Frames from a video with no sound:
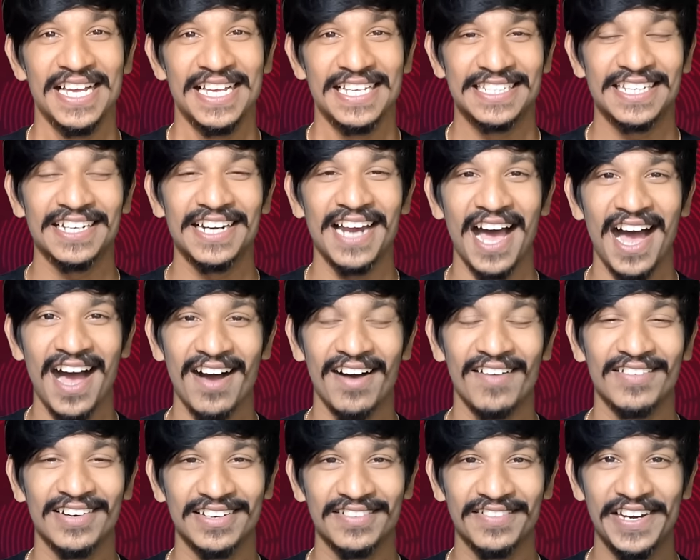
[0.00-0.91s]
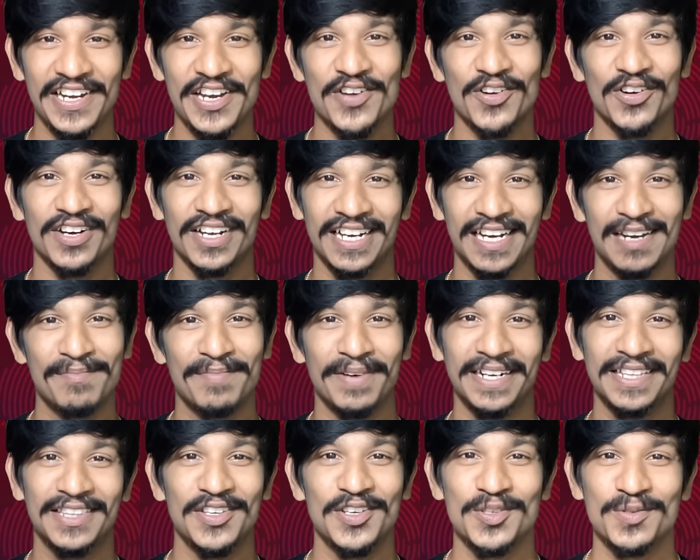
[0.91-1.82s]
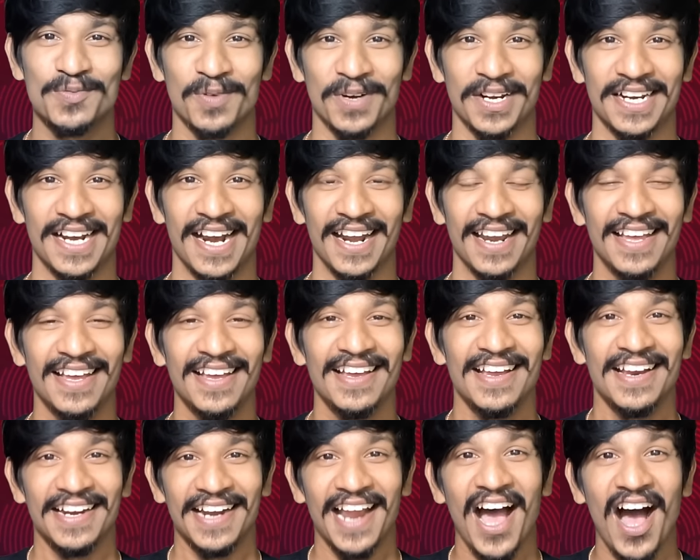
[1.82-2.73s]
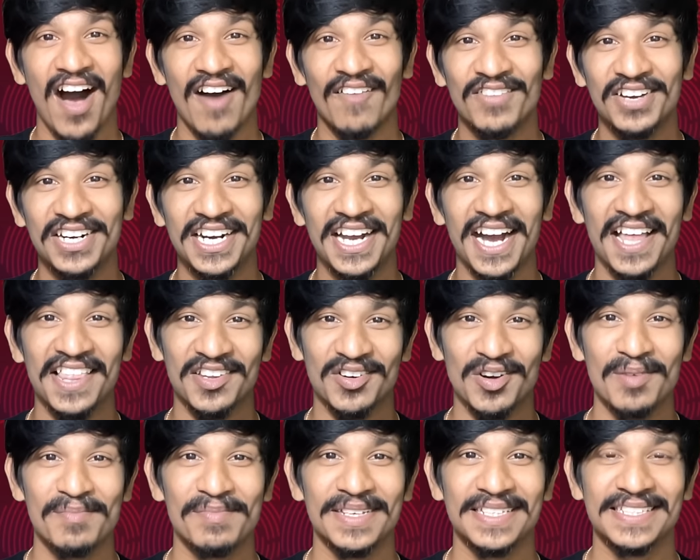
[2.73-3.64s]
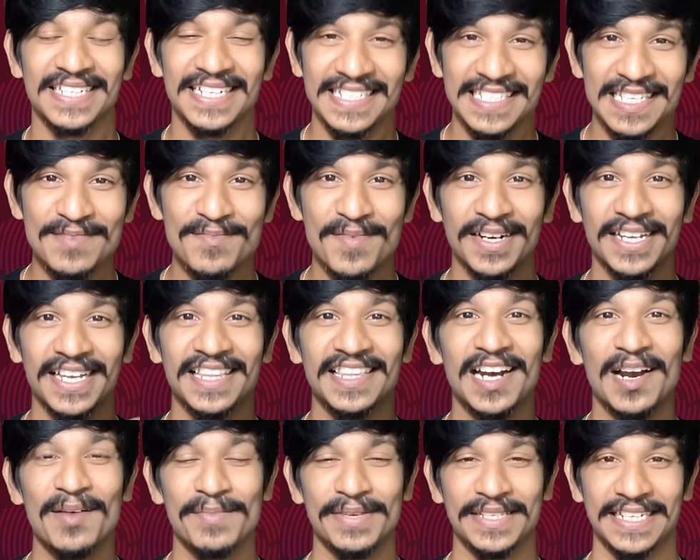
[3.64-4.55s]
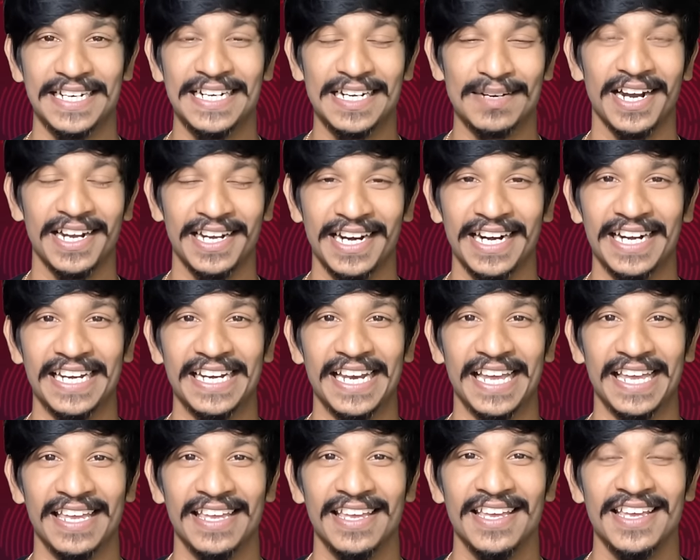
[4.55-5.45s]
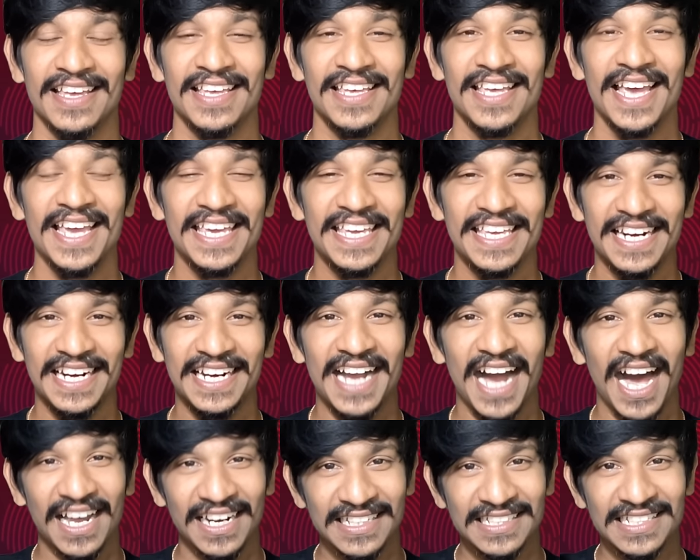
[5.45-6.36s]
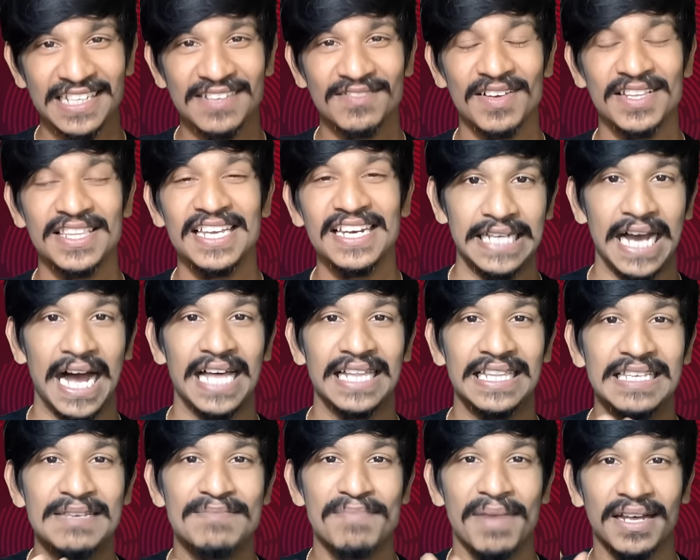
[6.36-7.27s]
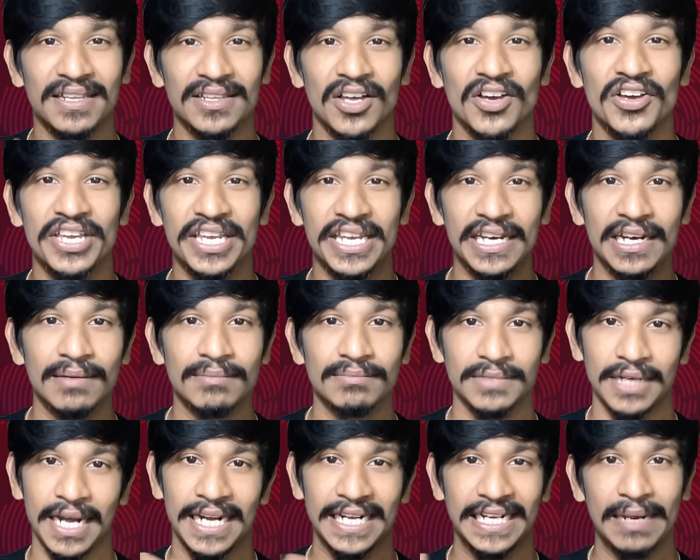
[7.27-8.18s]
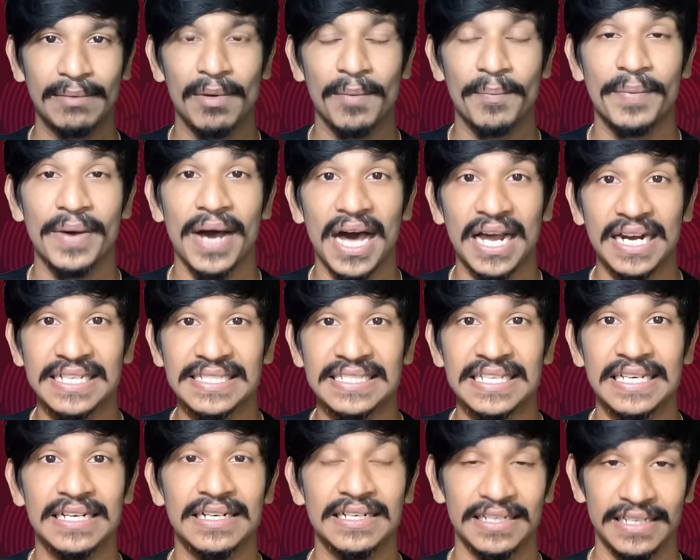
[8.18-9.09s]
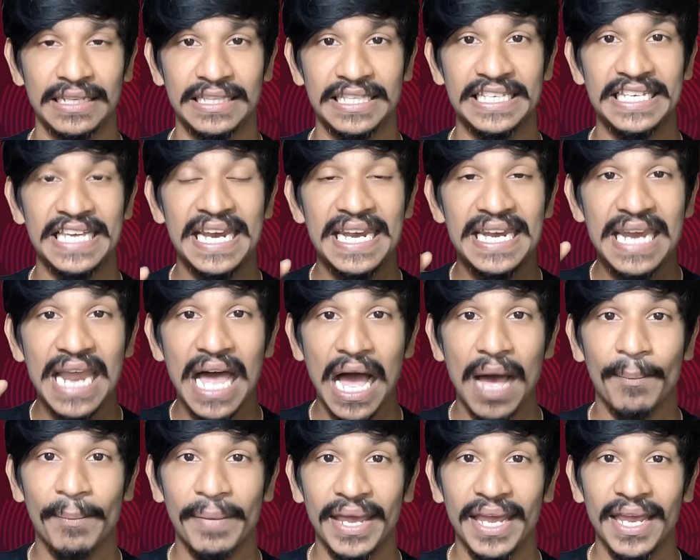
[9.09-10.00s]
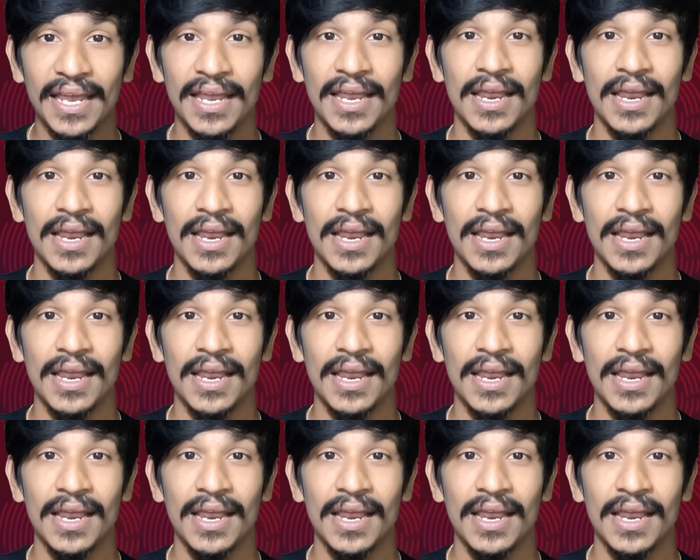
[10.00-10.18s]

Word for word: சார் நான் அவளுக்கு வீடியோ கிளிப் எடுத்து யூஸ் பண்ணனால நான் அவருக்கு ஆதரவாக பேசுகிறேன் சீமானுக்கு எதிராக பேசுகிறேன்ற கட்டம் கட்டிட்டாங்க ஏன் இருக்க அரசியல்வாதி ஜாதி மதம் இனம் கட்டமைப்பு அரசியல் இது எல்லாமே